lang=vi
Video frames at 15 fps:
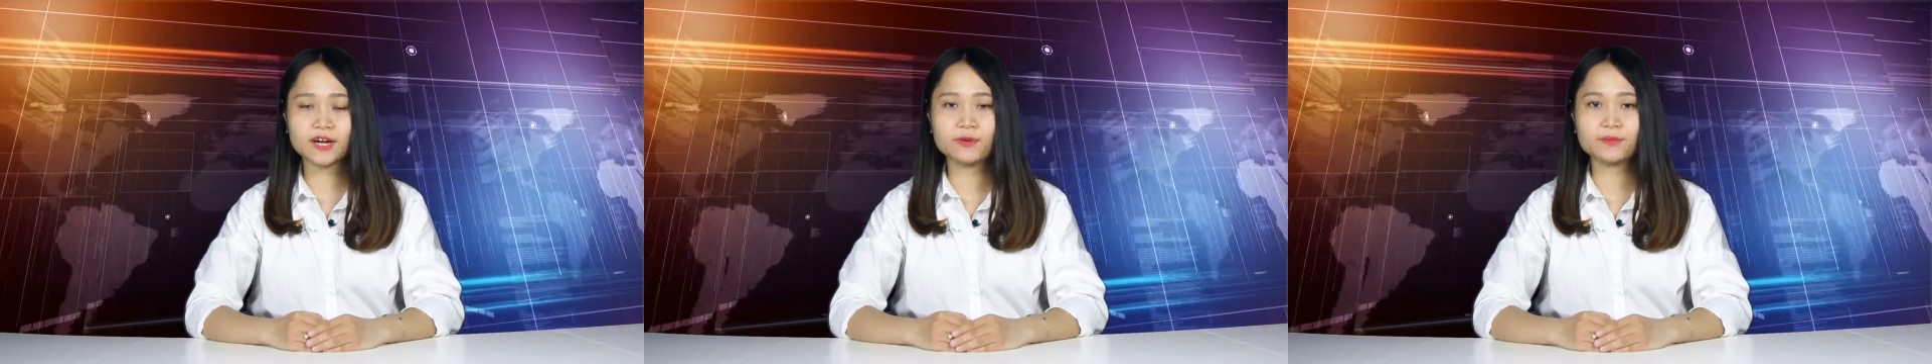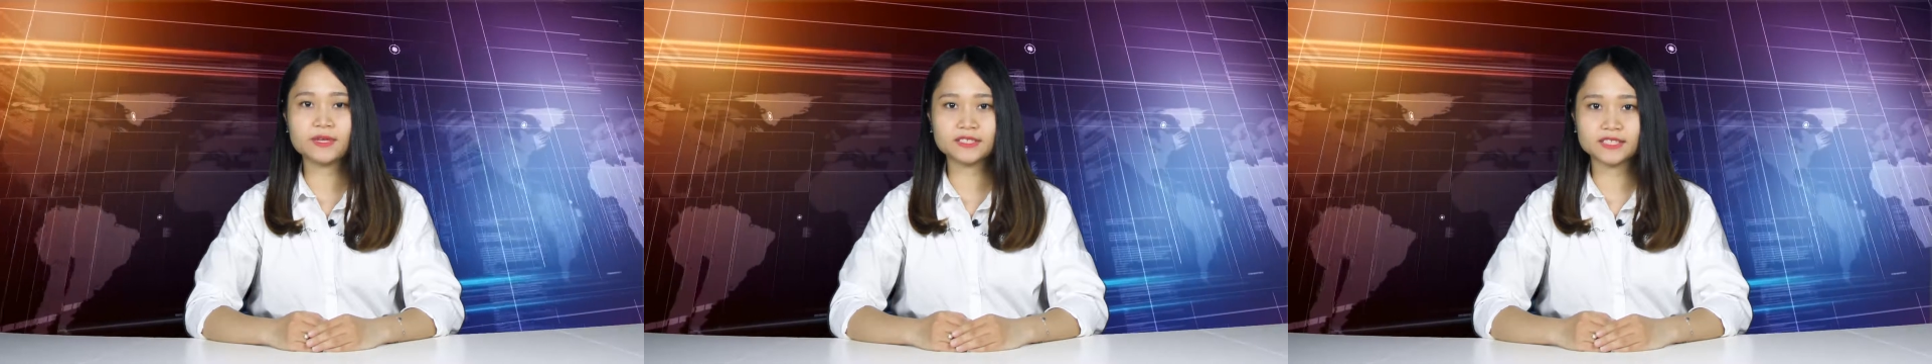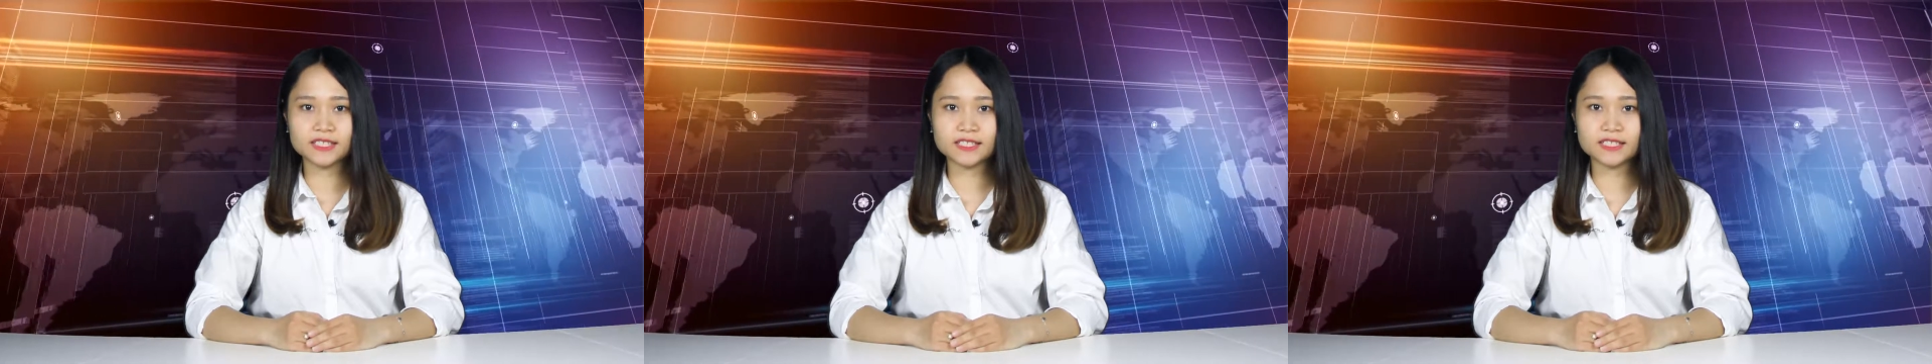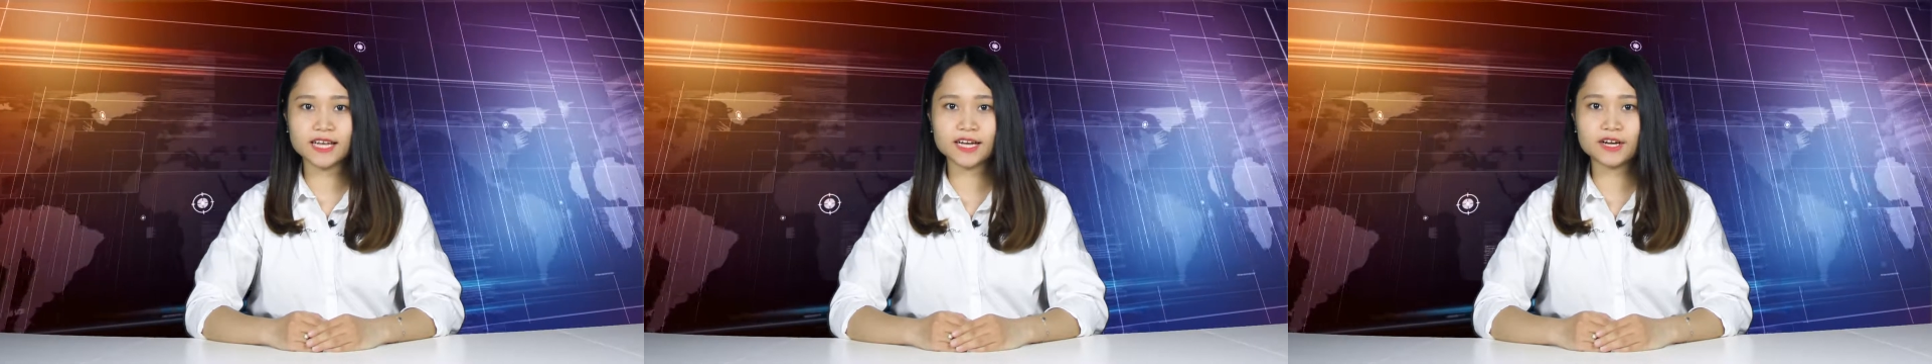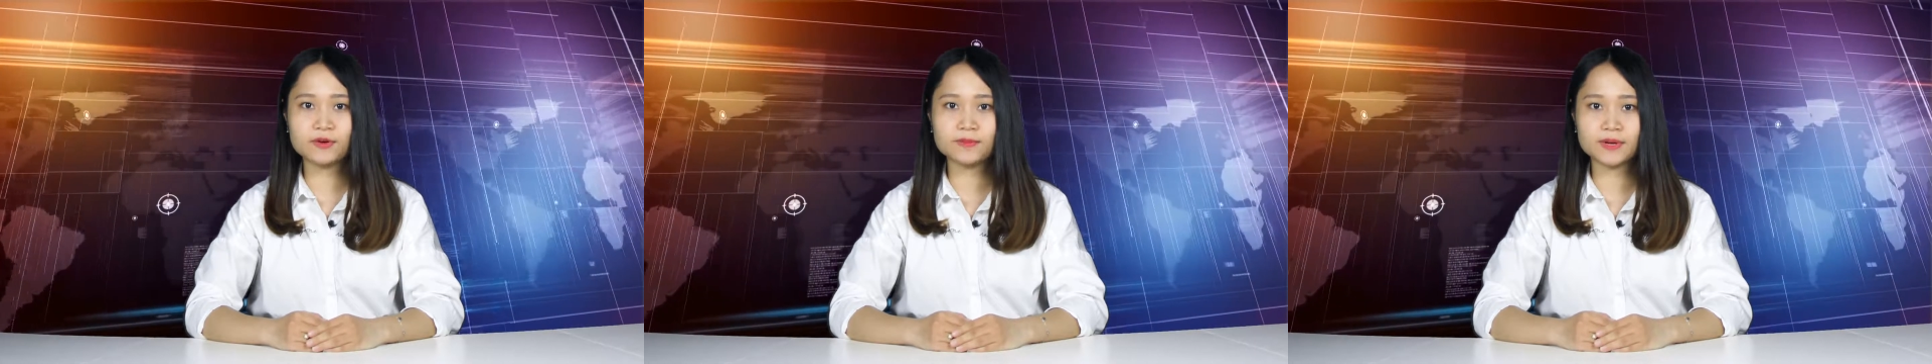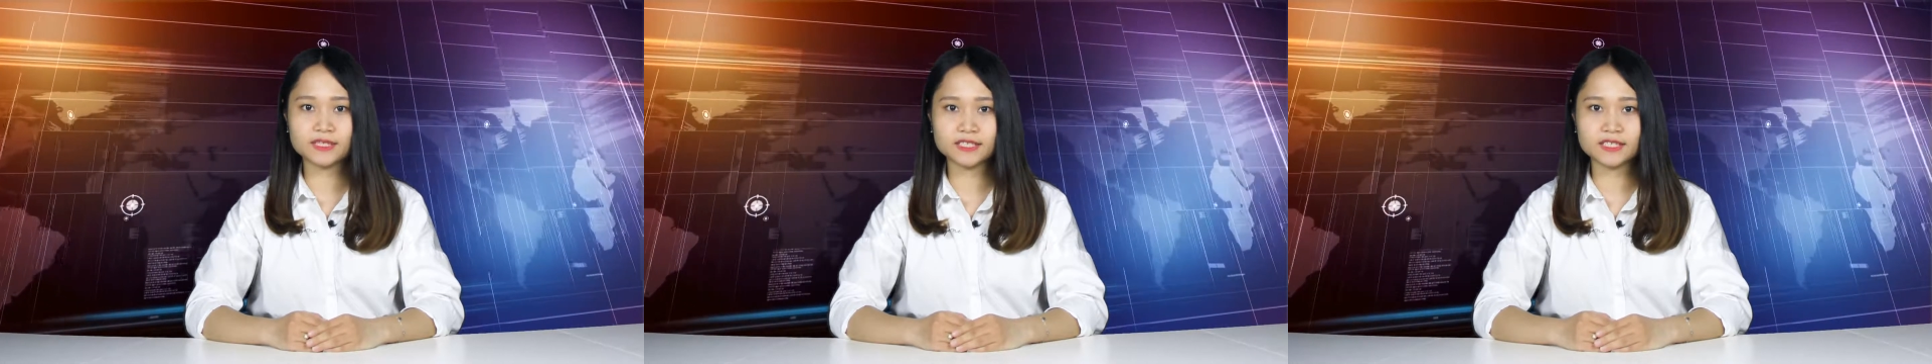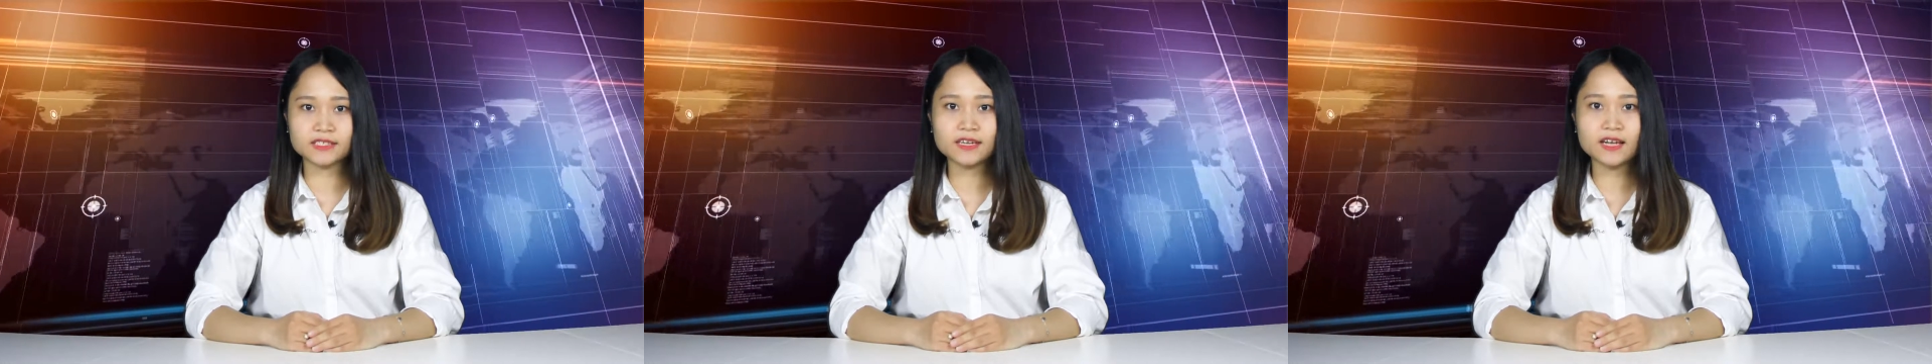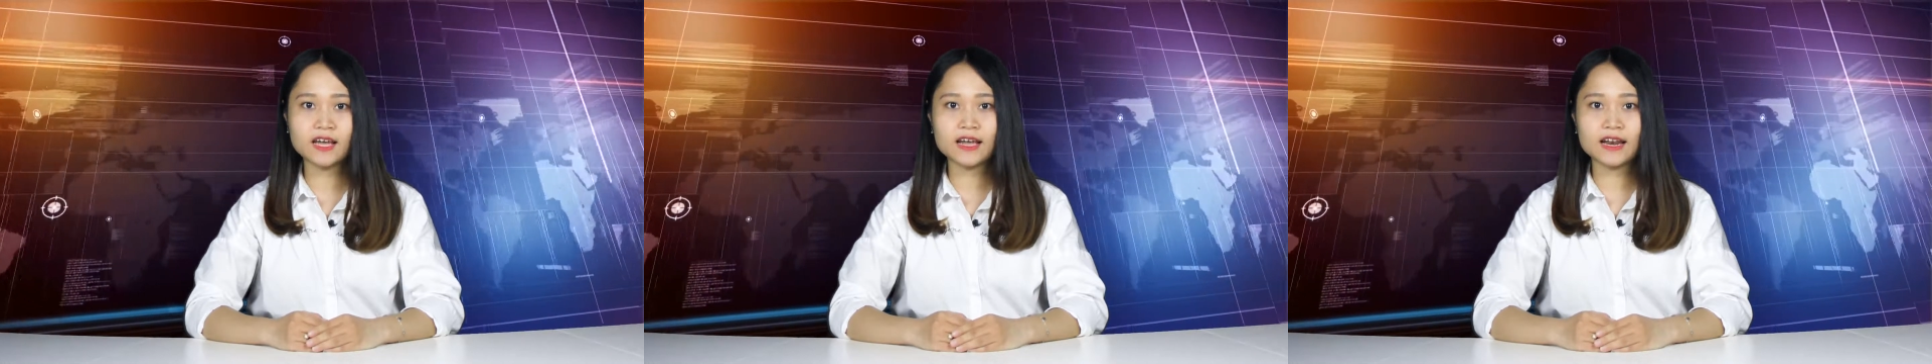2009-2019